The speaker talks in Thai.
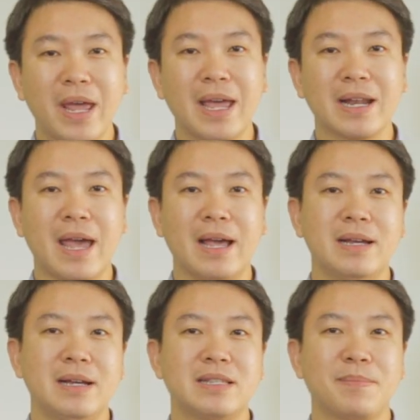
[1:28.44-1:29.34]
นเองเนี่ย
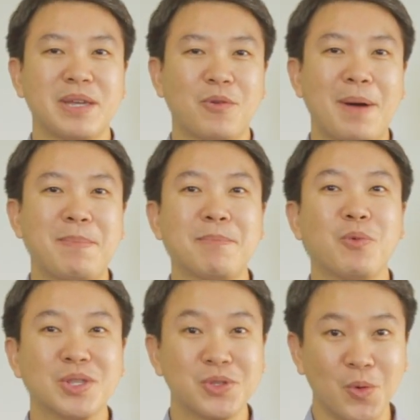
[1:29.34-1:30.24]
จะมีความผัน
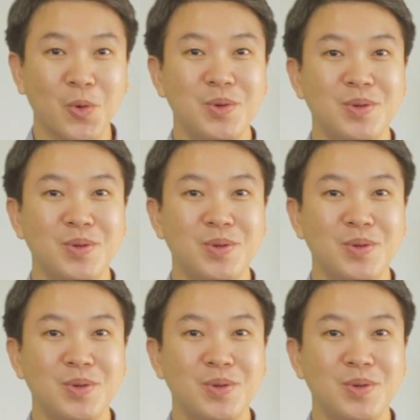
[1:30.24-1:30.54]
ผวนสูง